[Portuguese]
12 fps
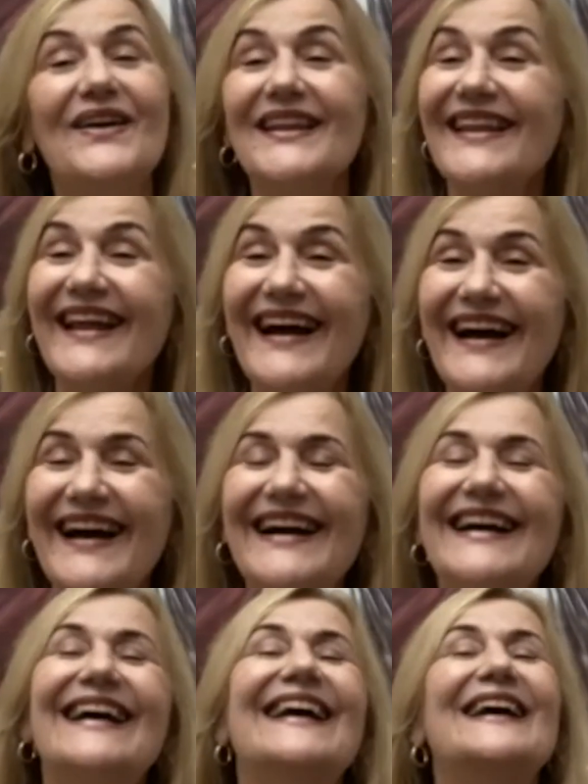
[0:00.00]

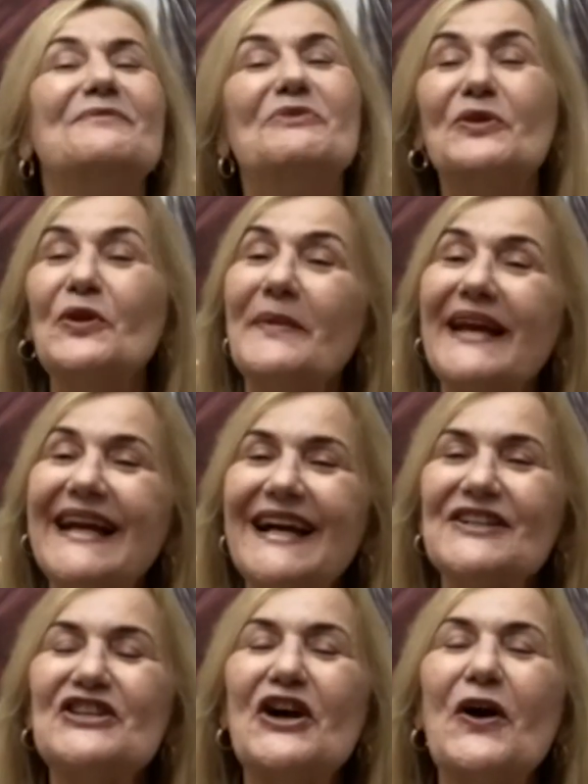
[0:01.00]
Olá, meu nome é
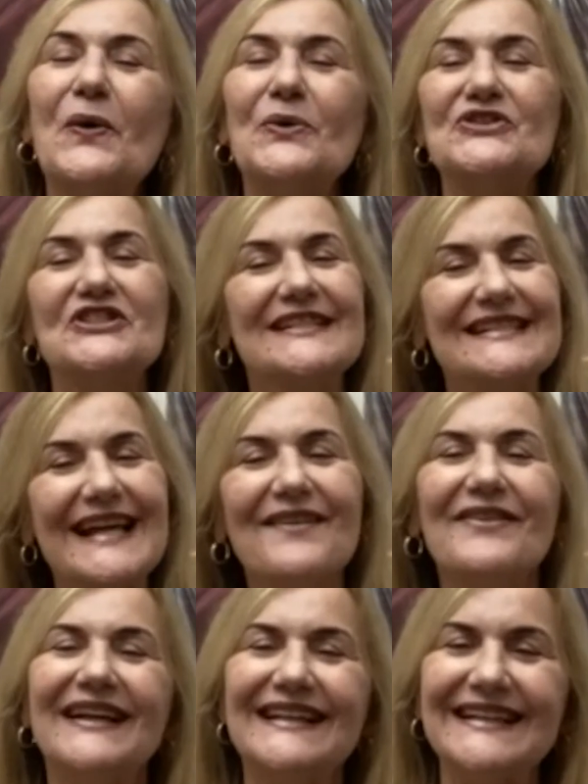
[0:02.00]
Kátia Rhodes
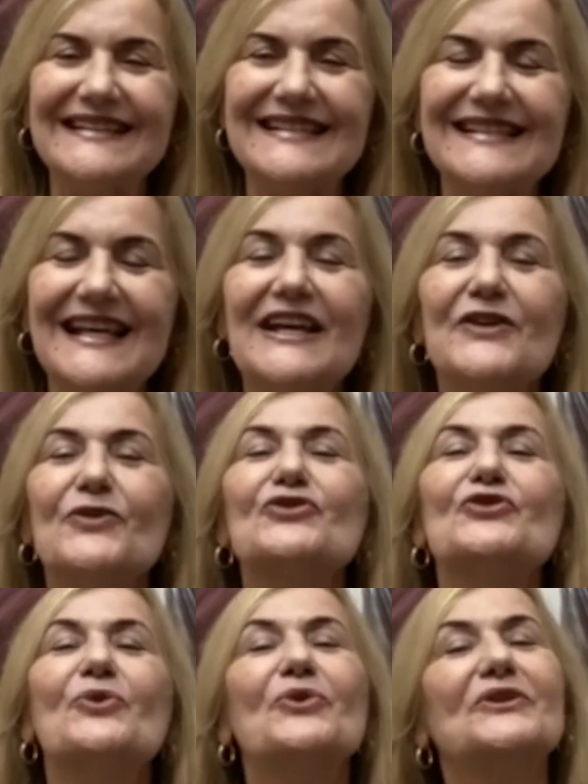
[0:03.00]
Avariz, eu
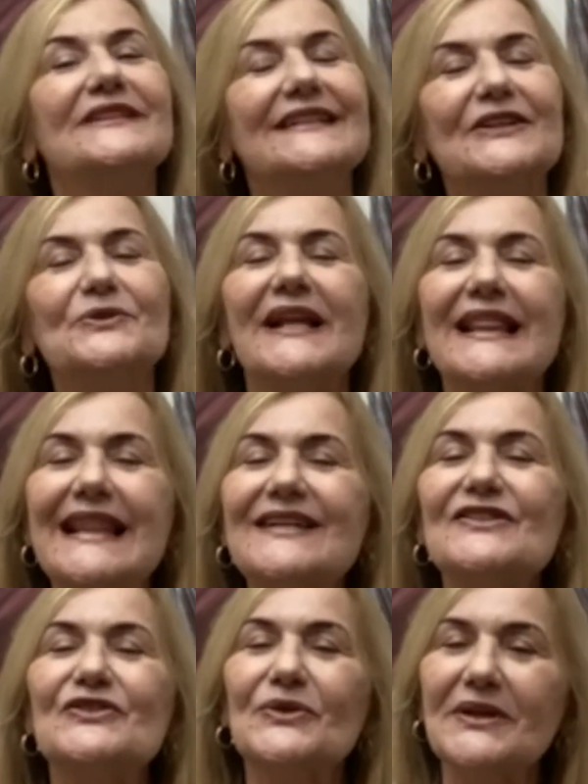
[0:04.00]
sou coordenadora
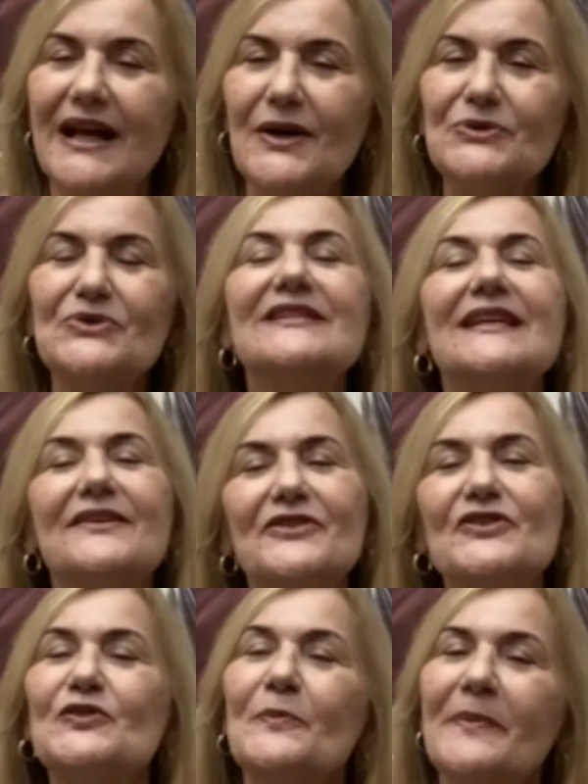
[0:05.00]
nacional do
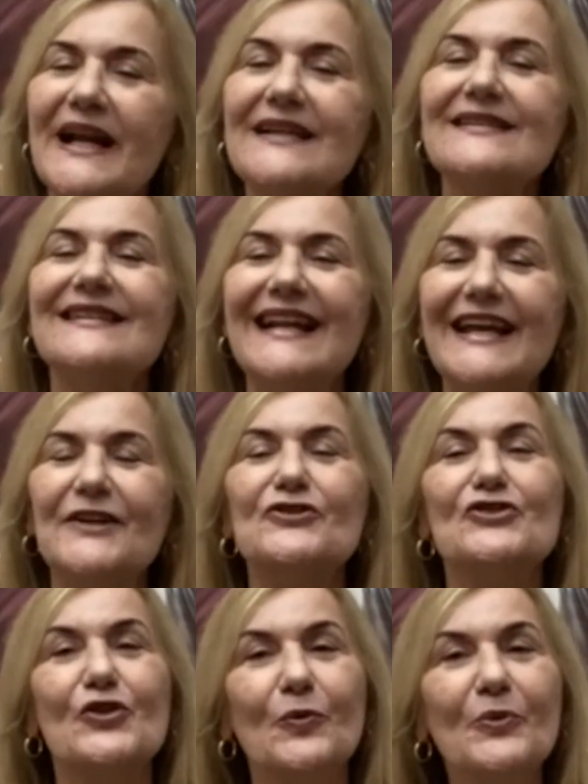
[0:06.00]
Serviço
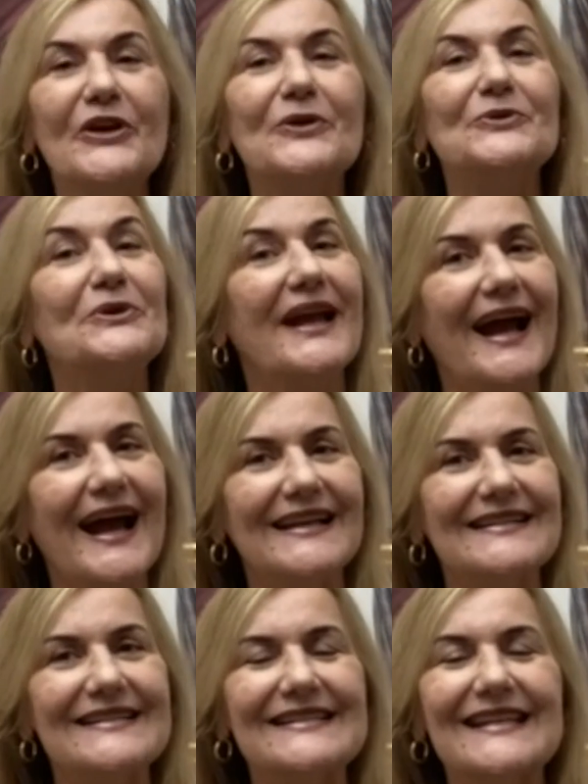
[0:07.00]
Brasileiro de Comunhão do
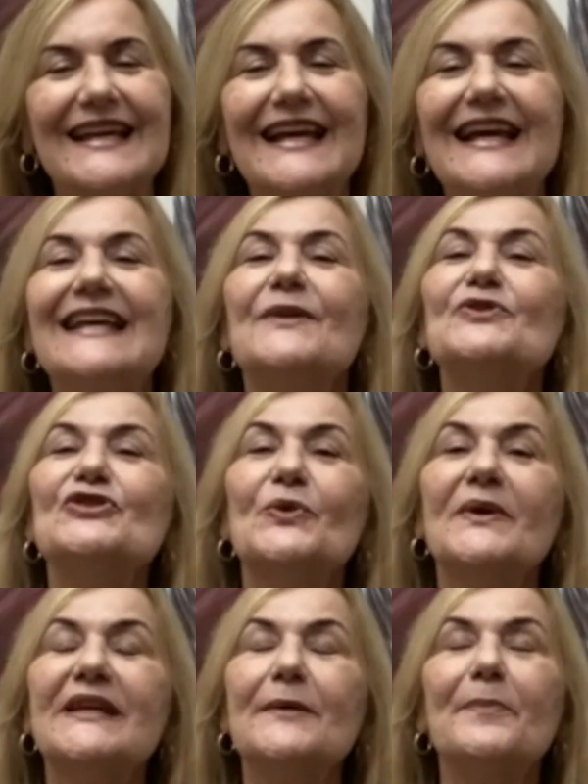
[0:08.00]
CARES e eu
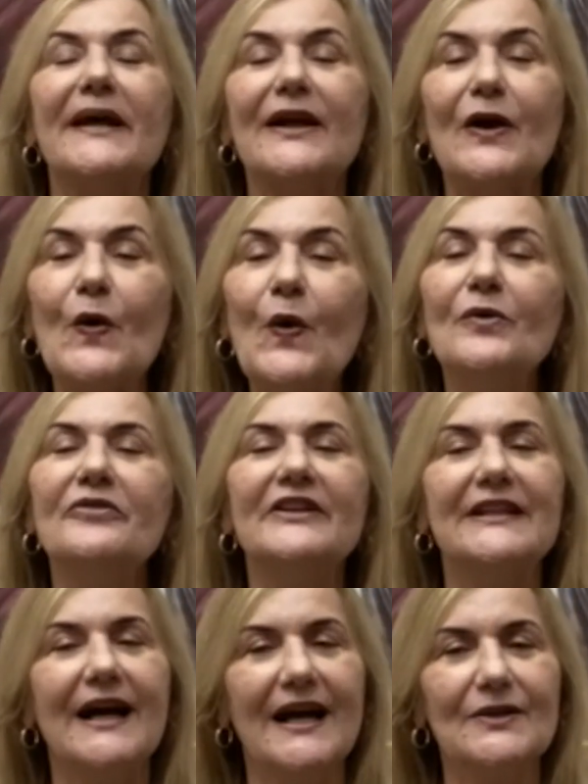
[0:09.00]
estou aqui para
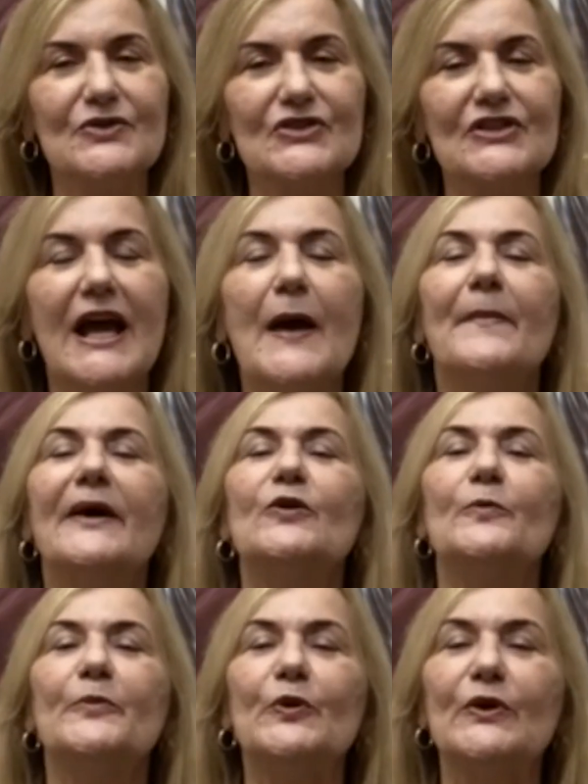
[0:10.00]
convidá-los
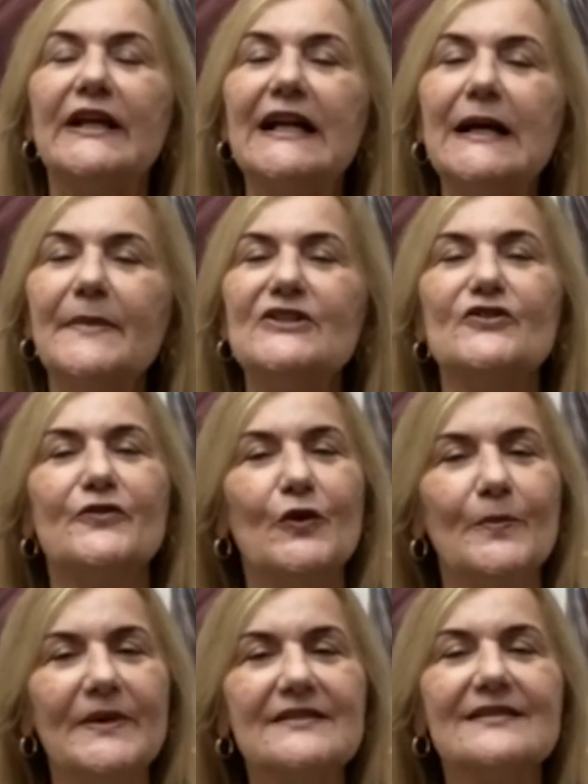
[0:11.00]
para o programa de
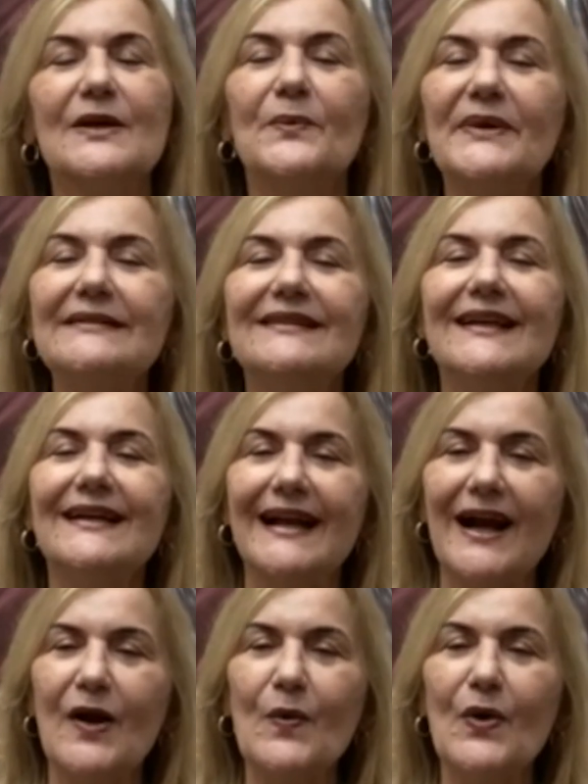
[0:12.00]
formação
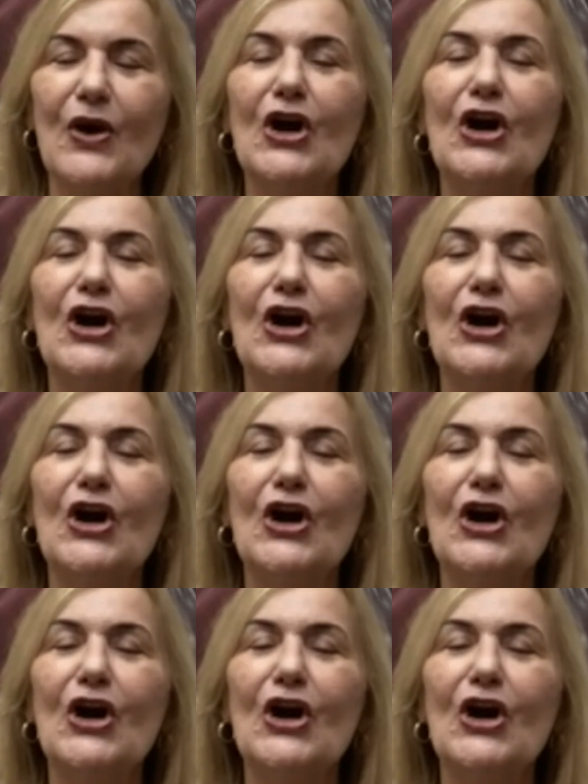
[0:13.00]
integral